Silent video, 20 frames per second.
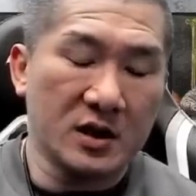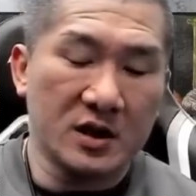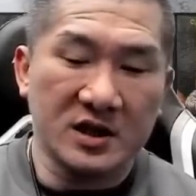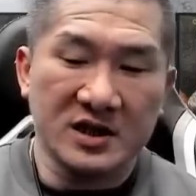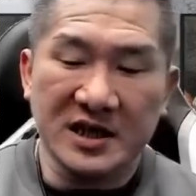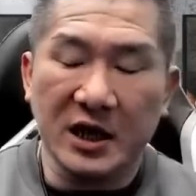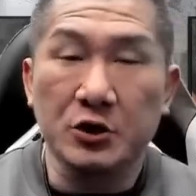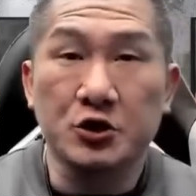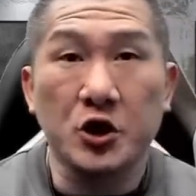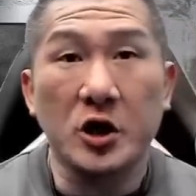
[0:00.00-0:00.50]

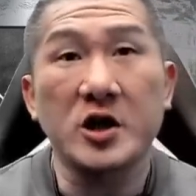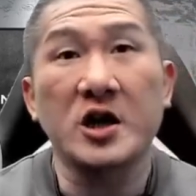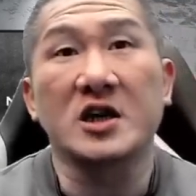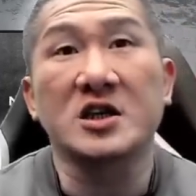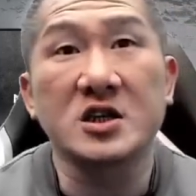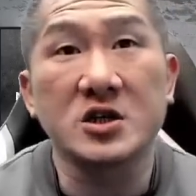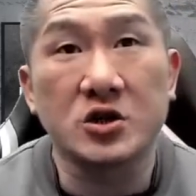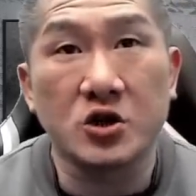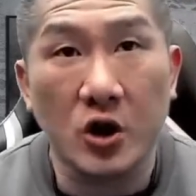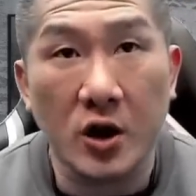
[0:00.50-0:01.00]
小娟也
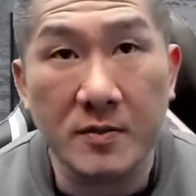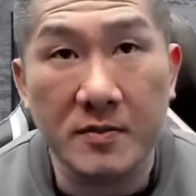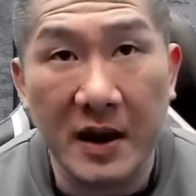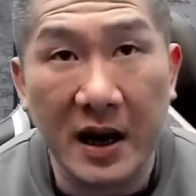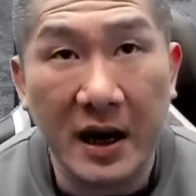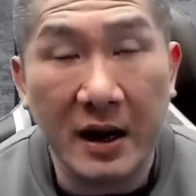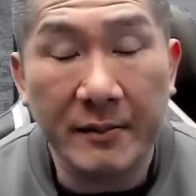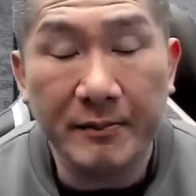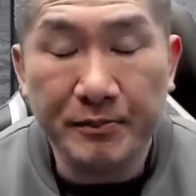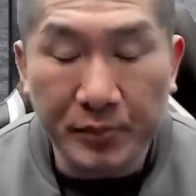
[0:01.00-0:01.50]
是捐
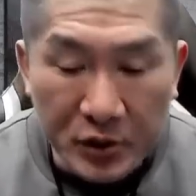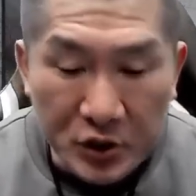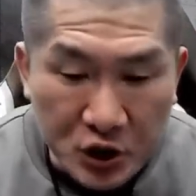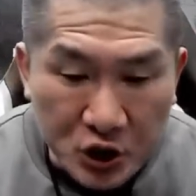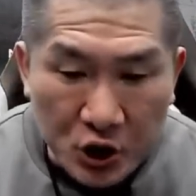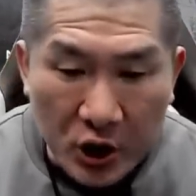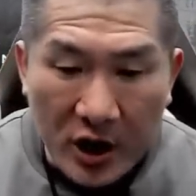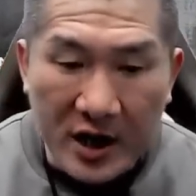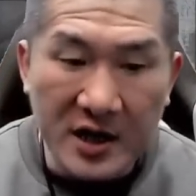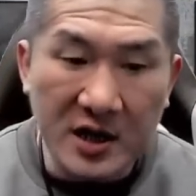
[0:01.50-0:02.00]
嘛，不
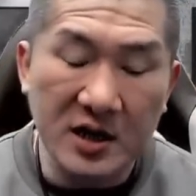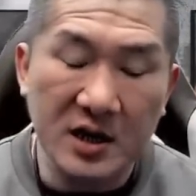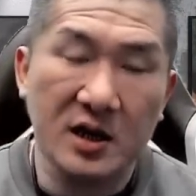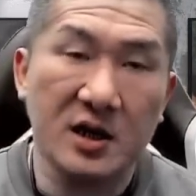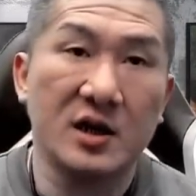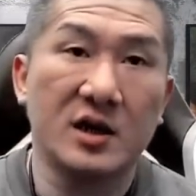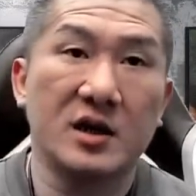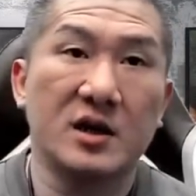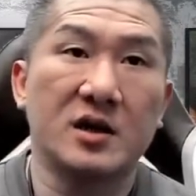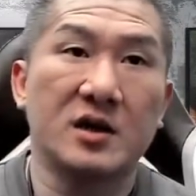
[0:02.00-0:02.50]
捐
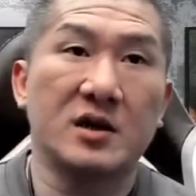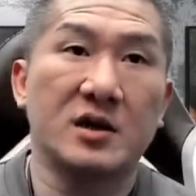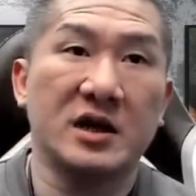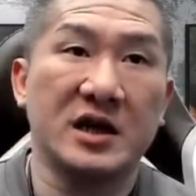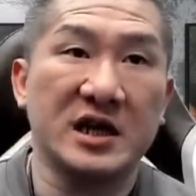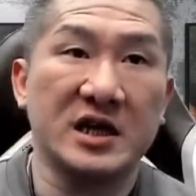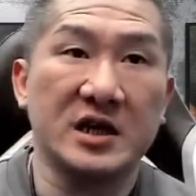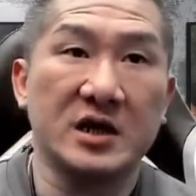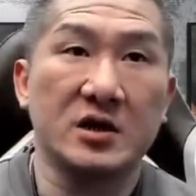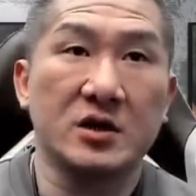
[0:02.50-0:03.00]

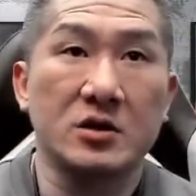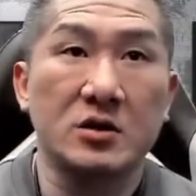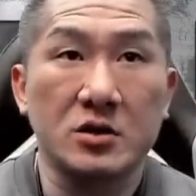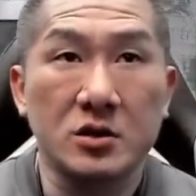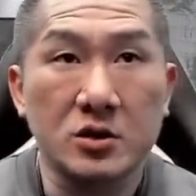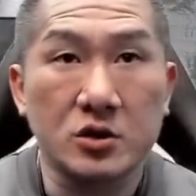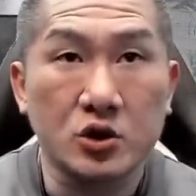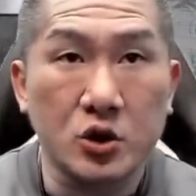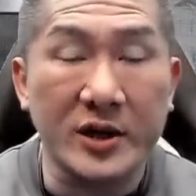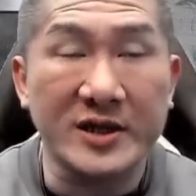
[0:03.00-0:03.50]
你
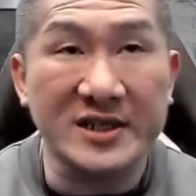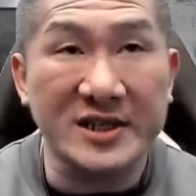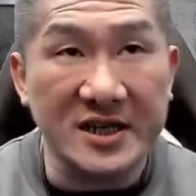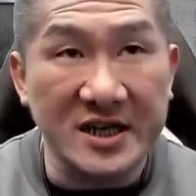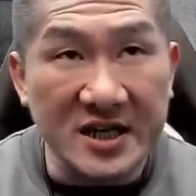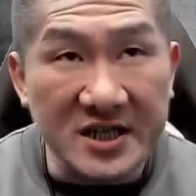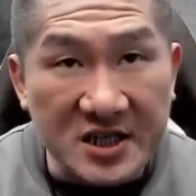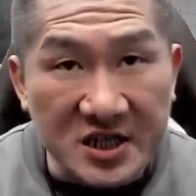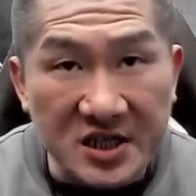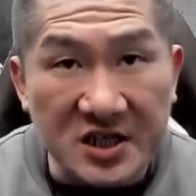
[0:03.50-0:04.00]
对这
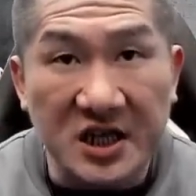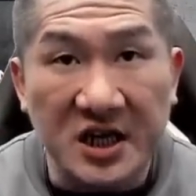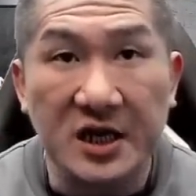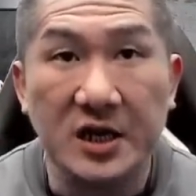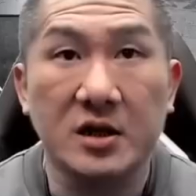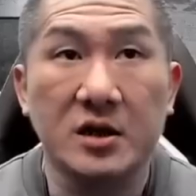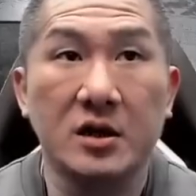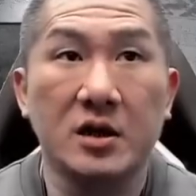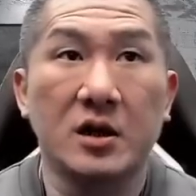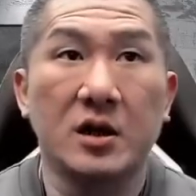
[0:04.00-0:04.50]
件事
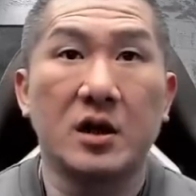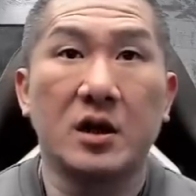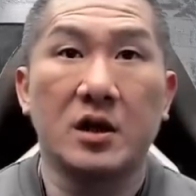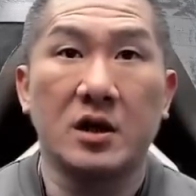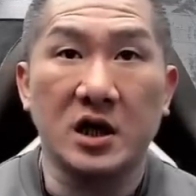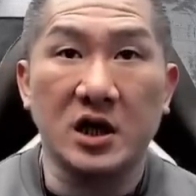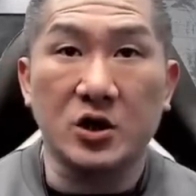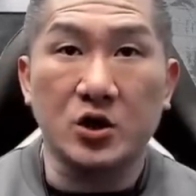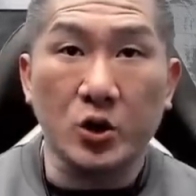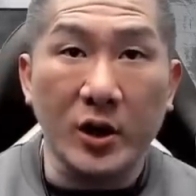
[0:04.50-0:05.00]
情，
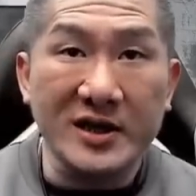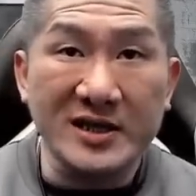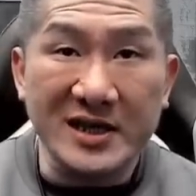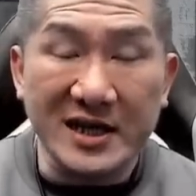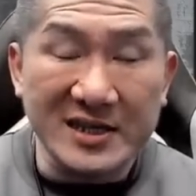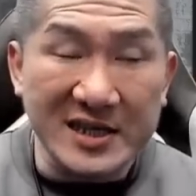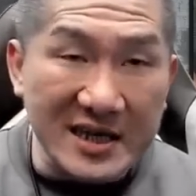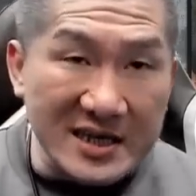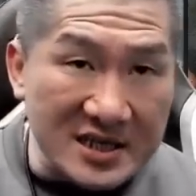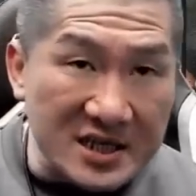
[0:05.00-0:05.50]
你对
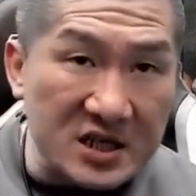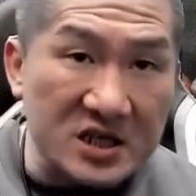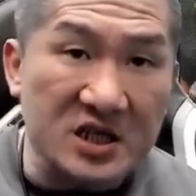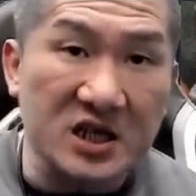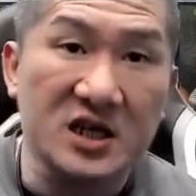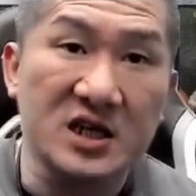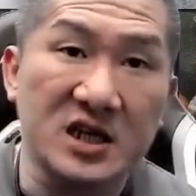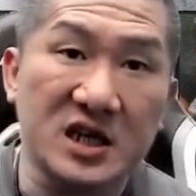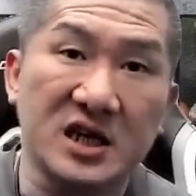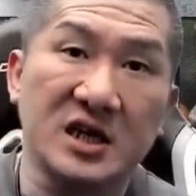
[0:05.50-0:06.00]
这件事
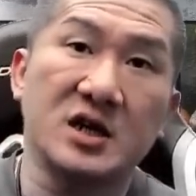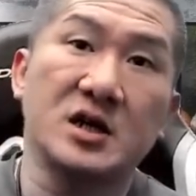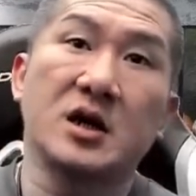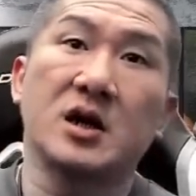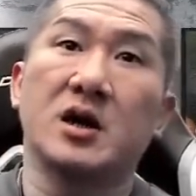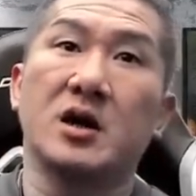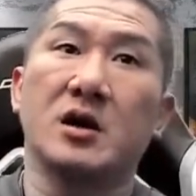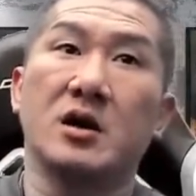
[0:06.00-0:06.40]
情，你